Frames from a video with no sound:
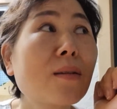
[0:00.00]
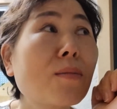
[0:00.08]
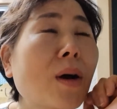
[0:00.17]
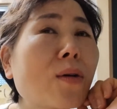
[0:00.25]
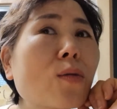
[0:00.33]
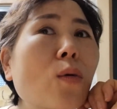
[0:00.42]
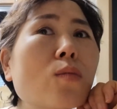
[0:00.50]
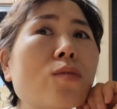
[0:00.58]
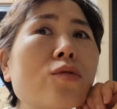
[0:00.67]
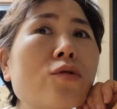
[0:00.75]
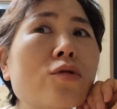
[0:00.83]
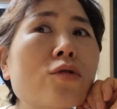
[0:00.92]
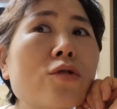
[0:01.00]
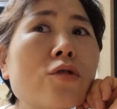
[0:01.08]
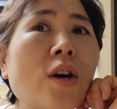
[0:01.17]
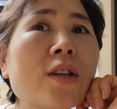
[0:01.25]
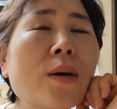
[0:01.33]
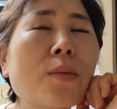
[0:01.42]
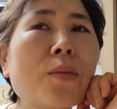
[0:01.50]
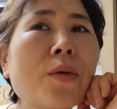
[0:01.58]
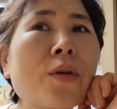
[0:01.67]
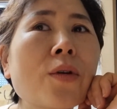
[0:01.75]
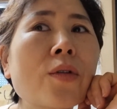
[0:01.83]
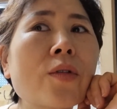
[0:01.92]
마음 공부하다
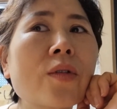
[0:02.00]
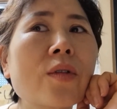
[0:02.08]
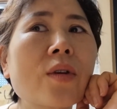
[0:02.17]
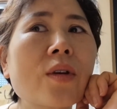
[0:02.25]
보면